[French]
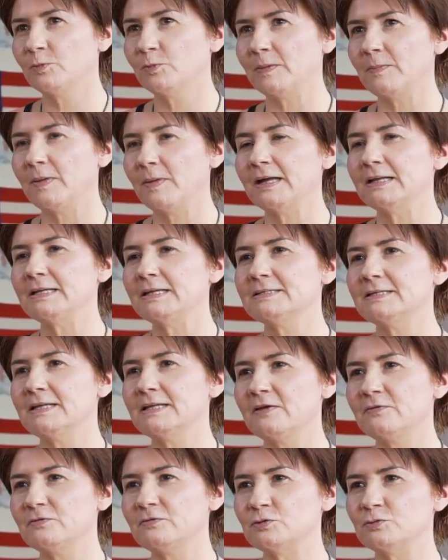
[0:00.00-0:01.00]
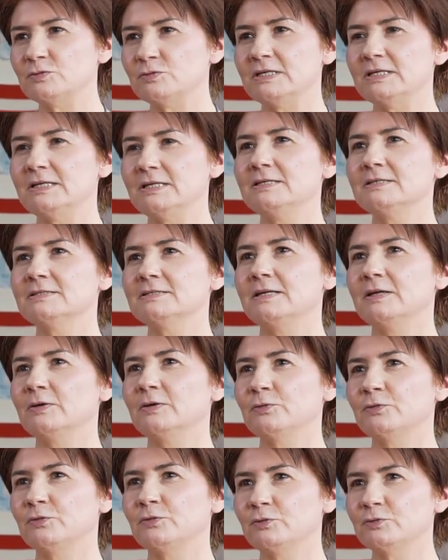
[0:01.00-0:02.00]
préparer les élèves, j'utilise les
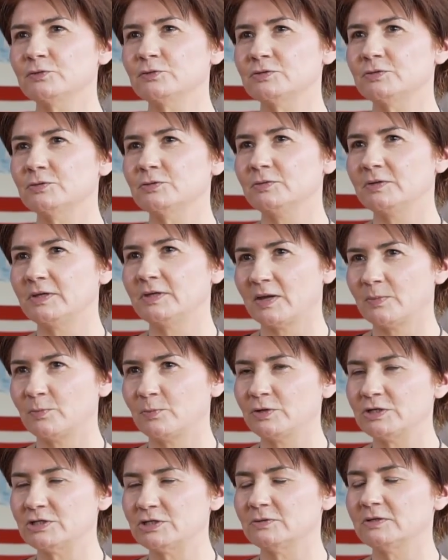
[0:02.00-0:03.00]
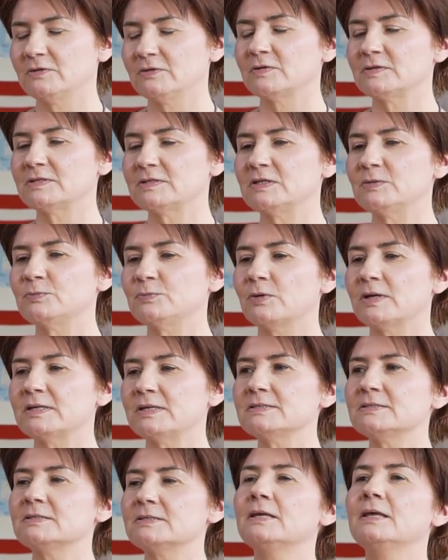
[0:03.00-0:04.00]
ressources de Cambridge University
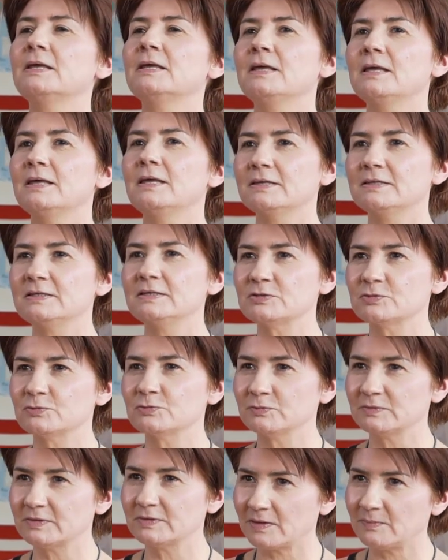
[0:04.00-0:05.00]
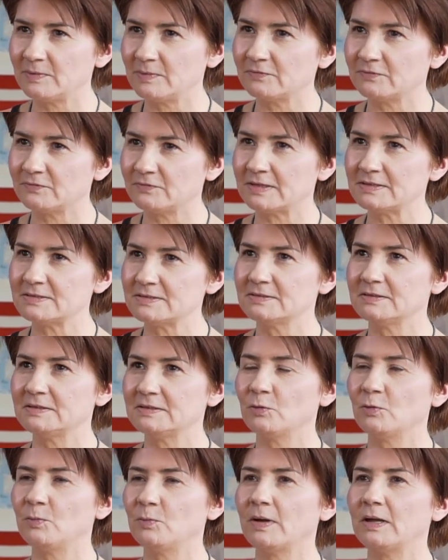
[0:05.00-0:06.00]
Press qui sont très bien faites,
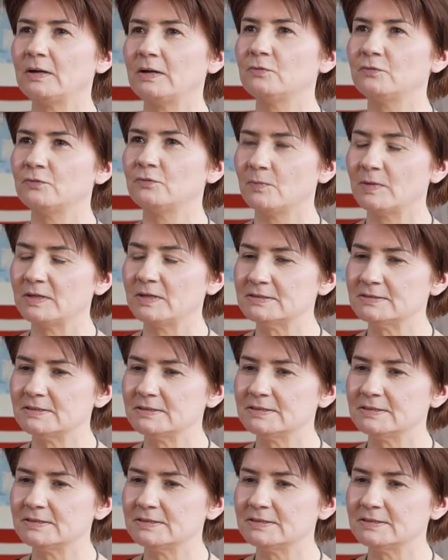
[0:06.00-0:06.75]
qui reprennent le format des